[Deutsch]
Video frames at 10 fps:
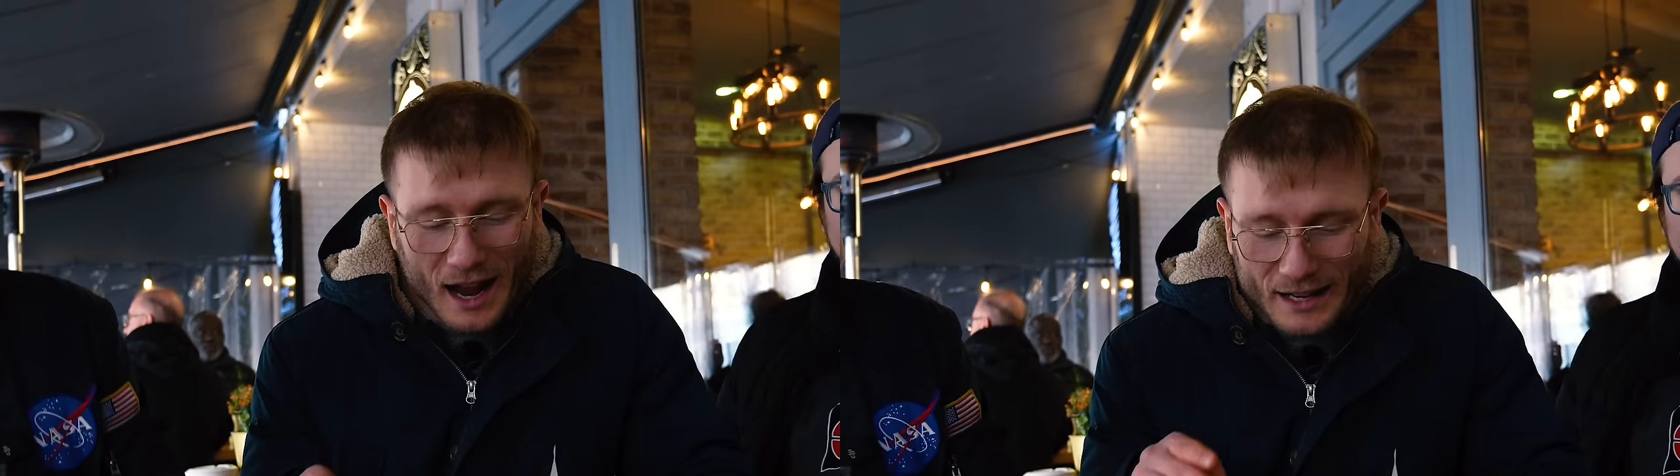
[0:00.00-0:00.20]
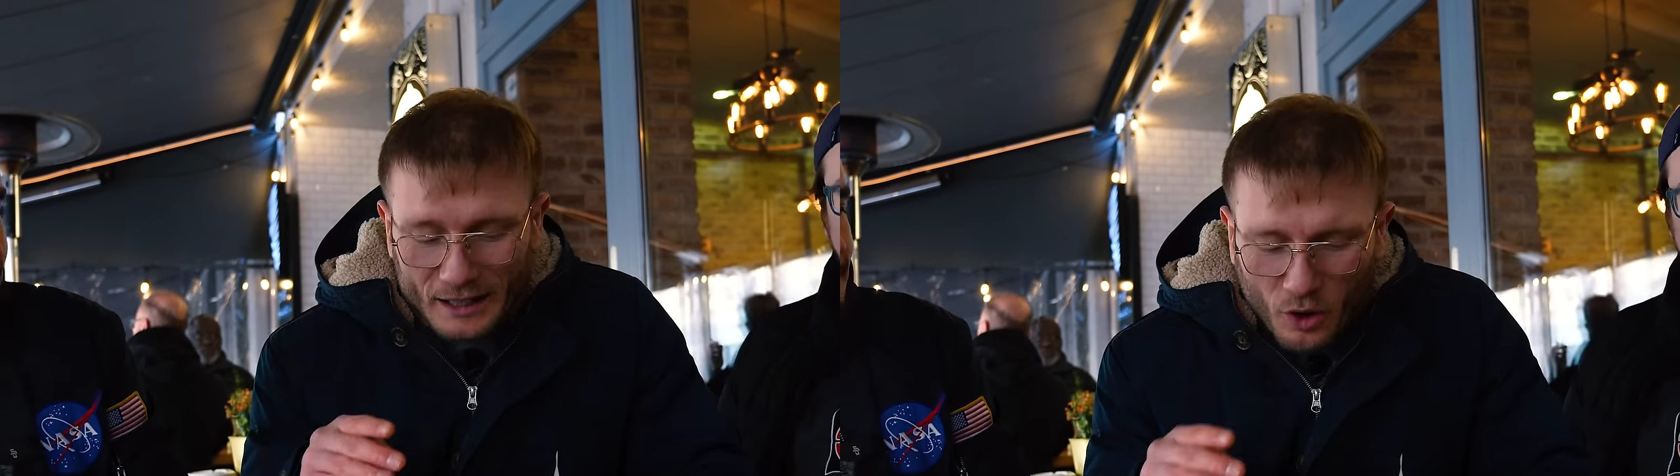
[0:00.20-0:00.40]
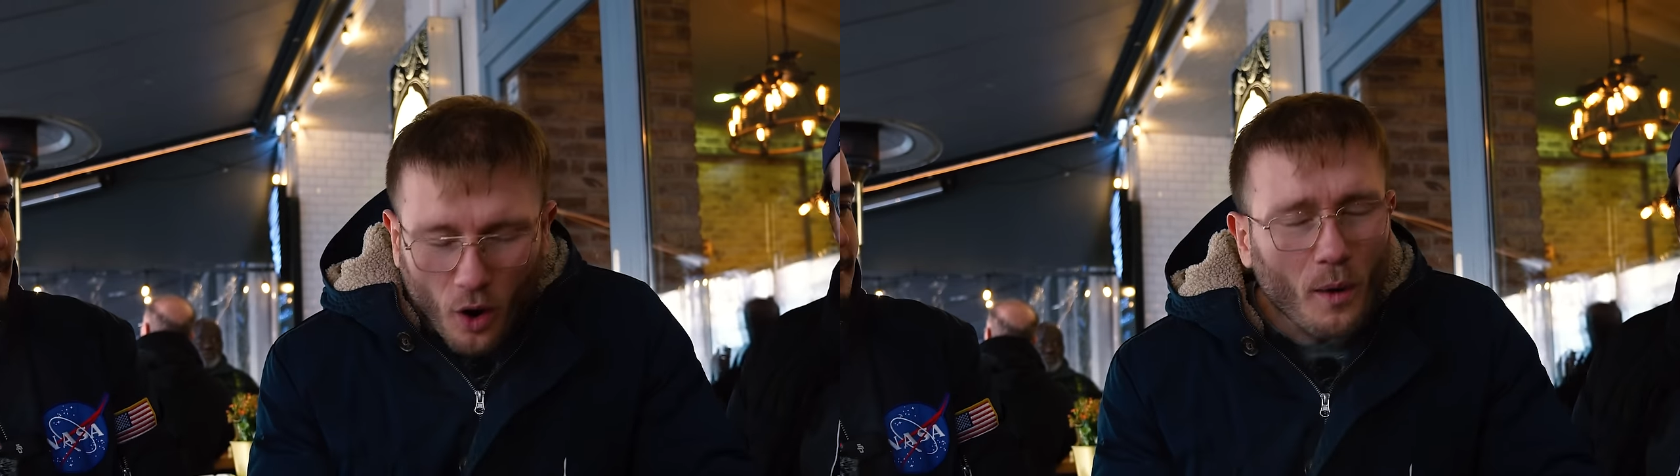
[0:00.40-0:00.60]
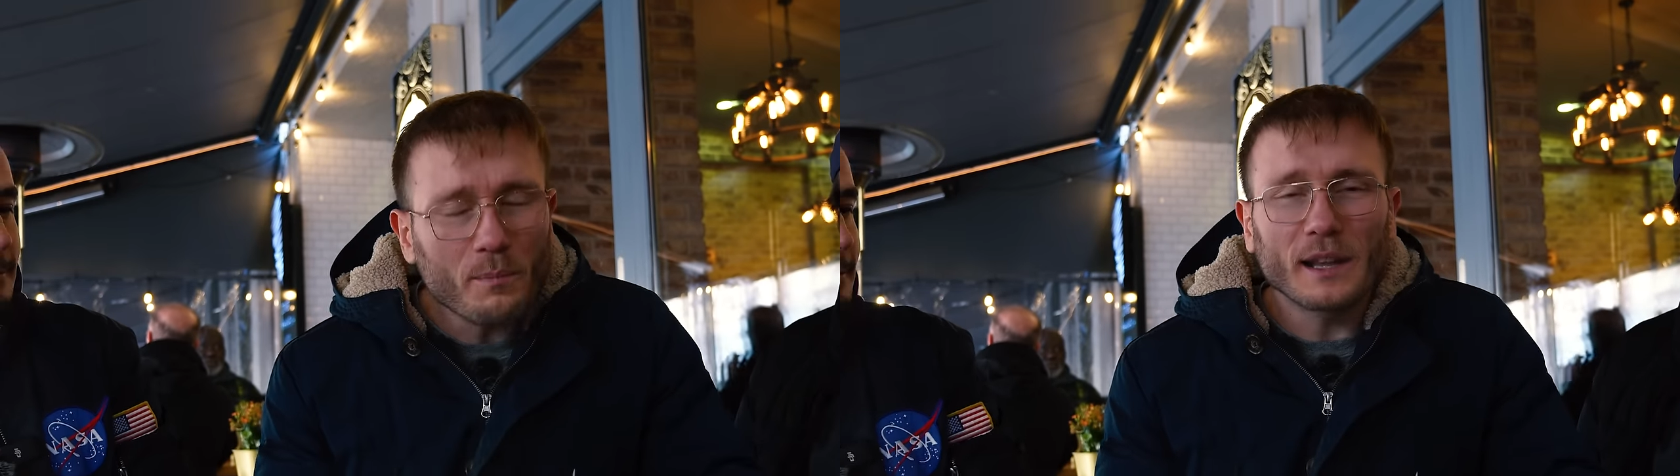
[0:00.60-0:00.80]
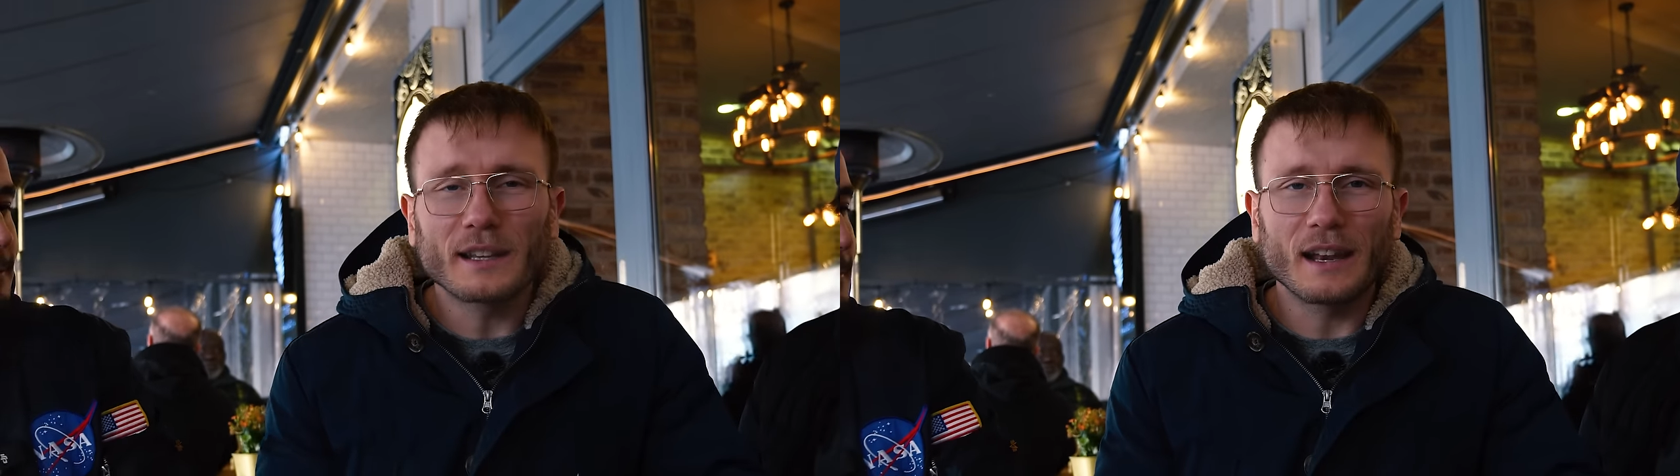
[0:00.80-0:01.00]
eine
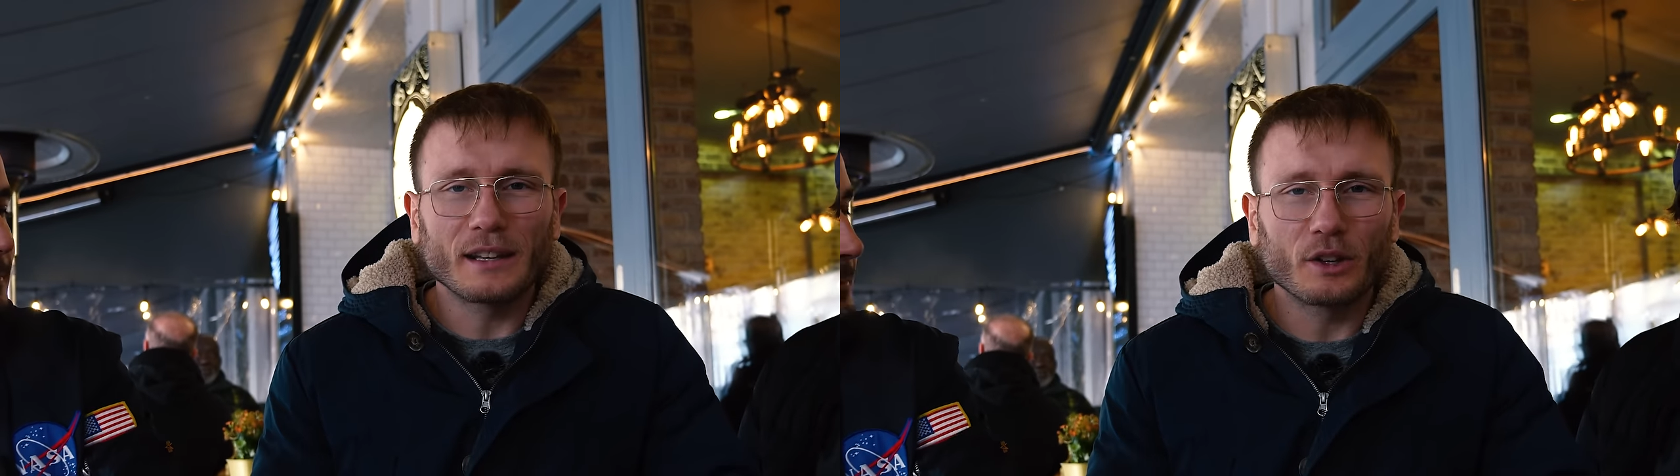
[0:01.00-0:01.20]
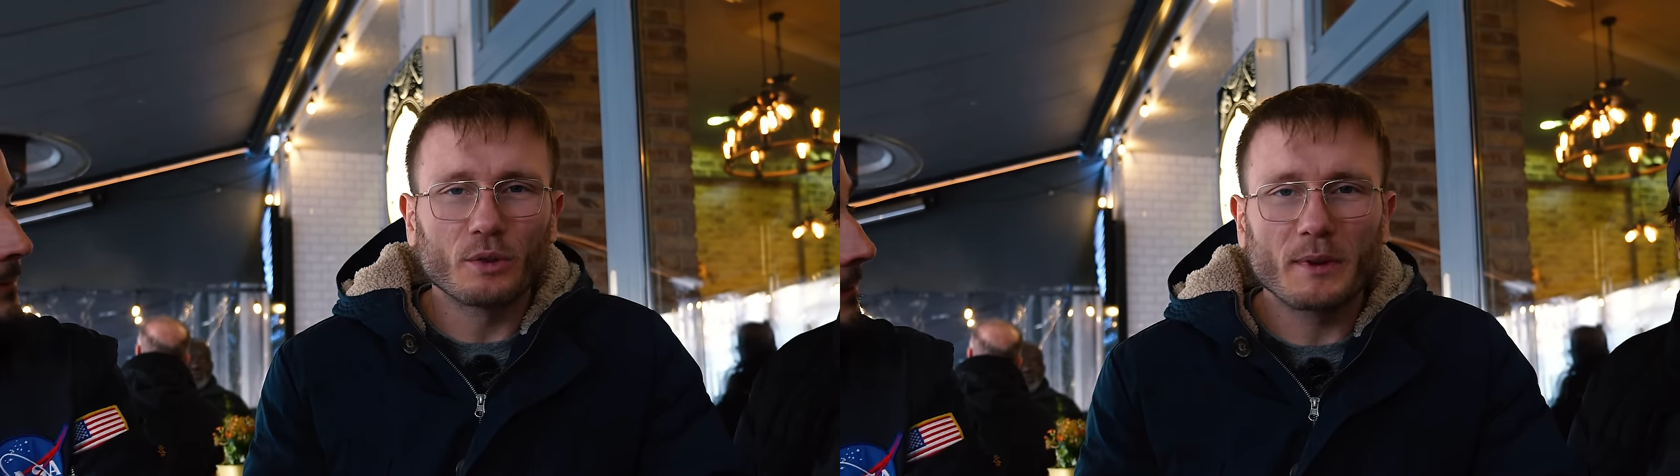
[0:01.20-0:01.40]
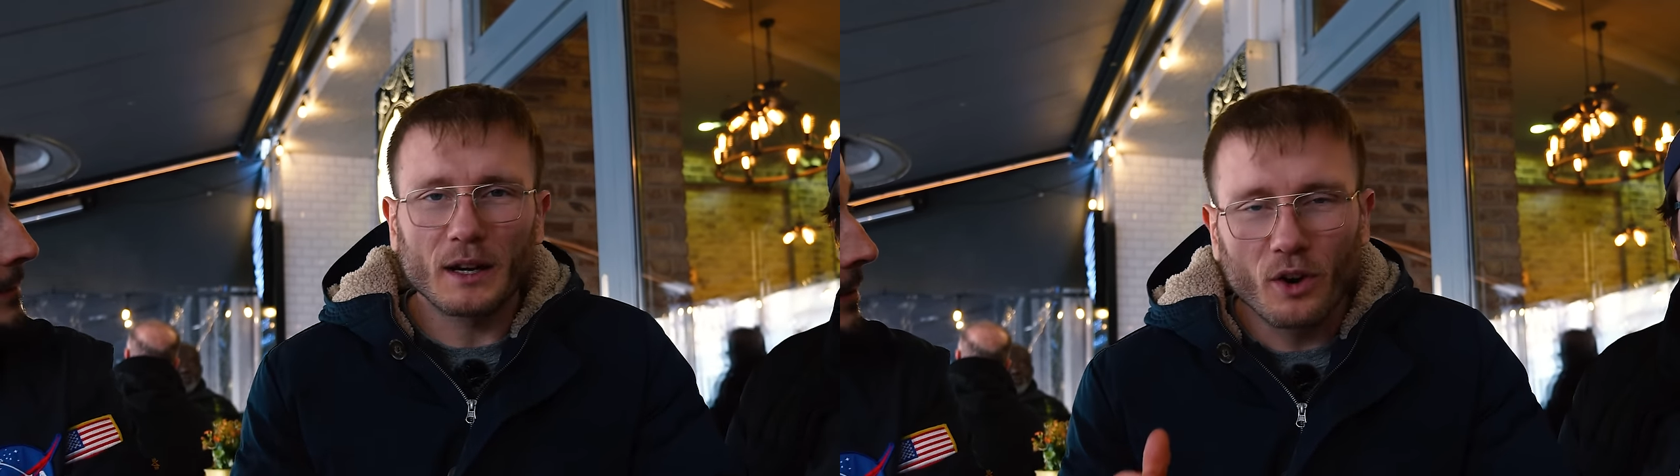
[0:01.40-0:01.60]
komplett andere Nummer,